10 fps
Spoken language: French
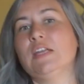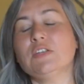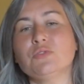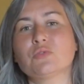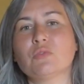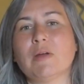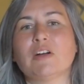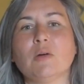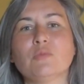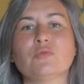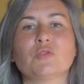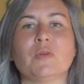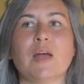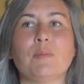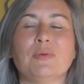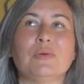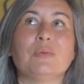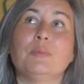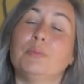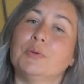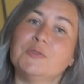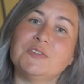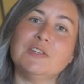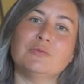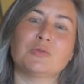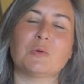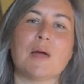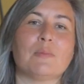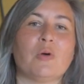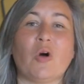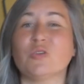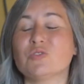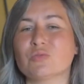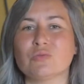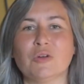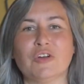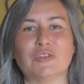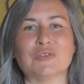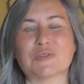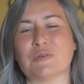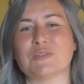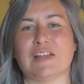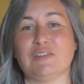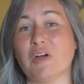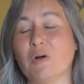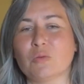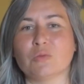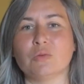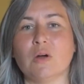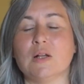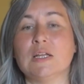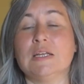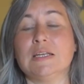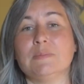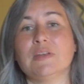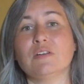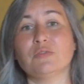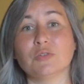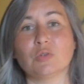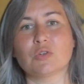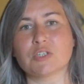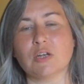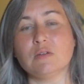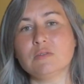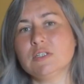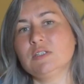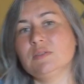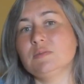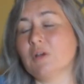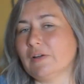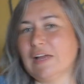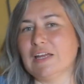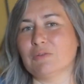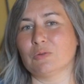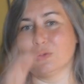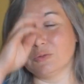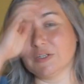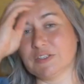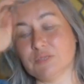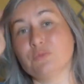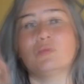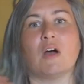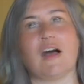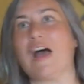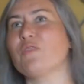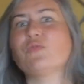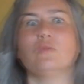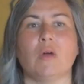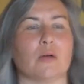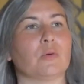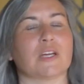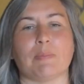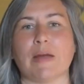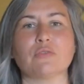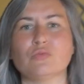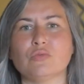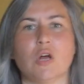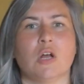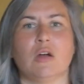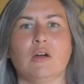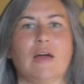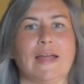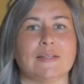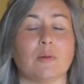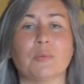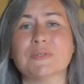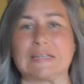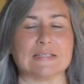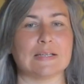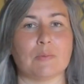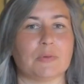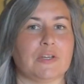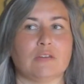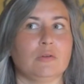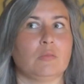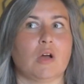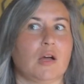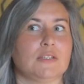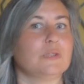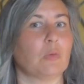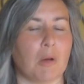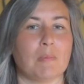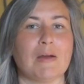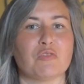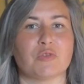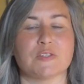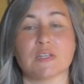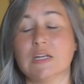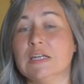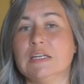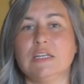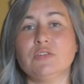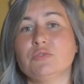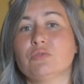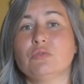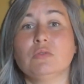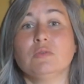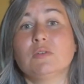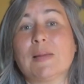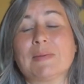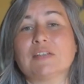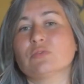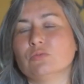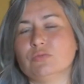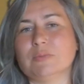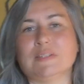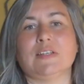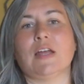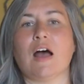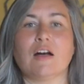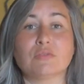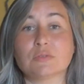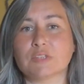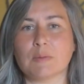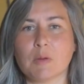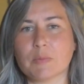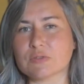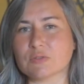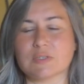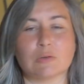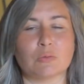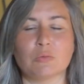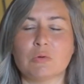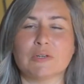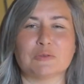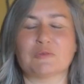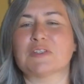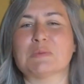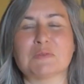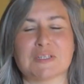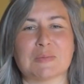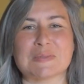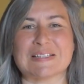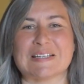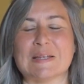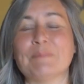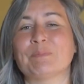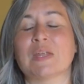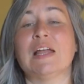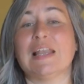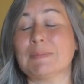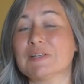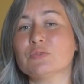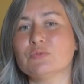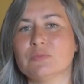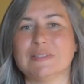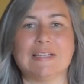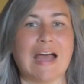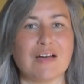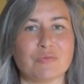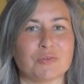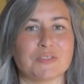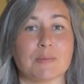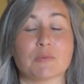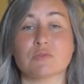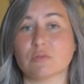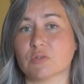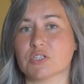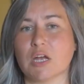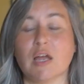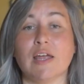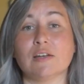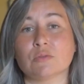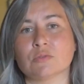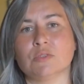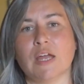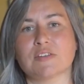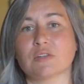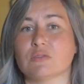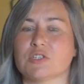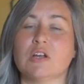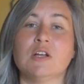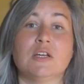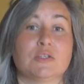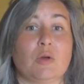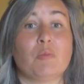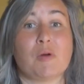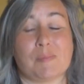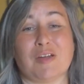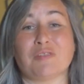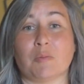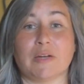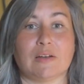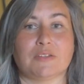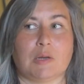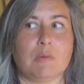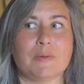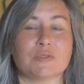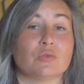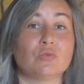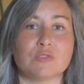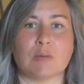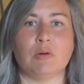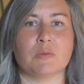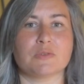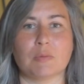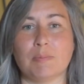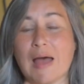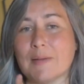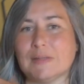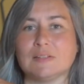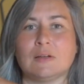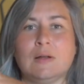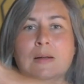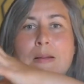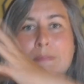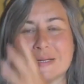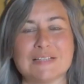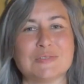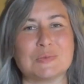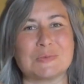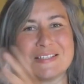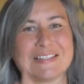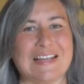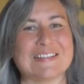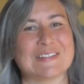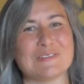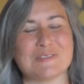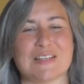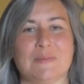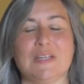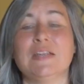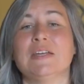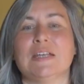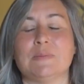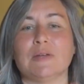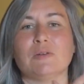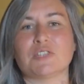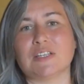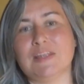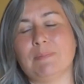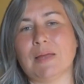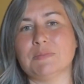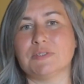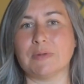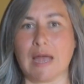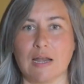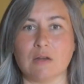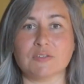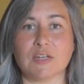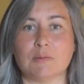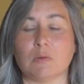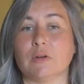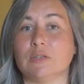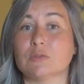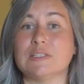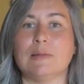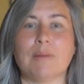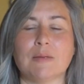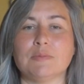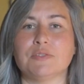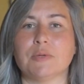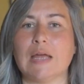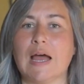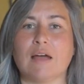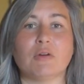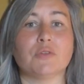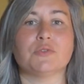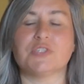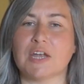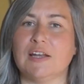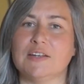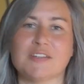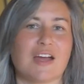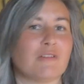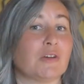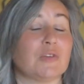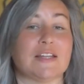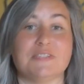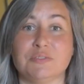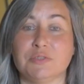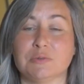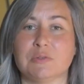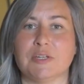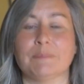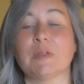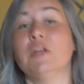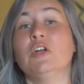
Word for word: Et du coup, bah, comme vous jouez un peu petit, vous jouez un peu en dessous de ce que vous allez faire en concours, eh bien votre chien, lui, quand il arrive en concours et qu'il vous voit à fond, à courir partout, euh, à être un peu stressé, un peu nerveux, bah, il comprend pas en fait. Et du coup, la pression que vous mettez involontairement, parce que c'est le concours et donc forcément vous êtes un peu stressé, la pression que vous mettez involontairement sur votre chien, elle conduit à ce que votre chien soit moins performant qu'à l'entraînement, parce que tout simplement ce paramètre pression, stress que vous amenez, eh bien le chien n'y est pas habitué à l'entraînement et donc il n'est pas habitué à avoir du challenge, à avoir de la difficulté.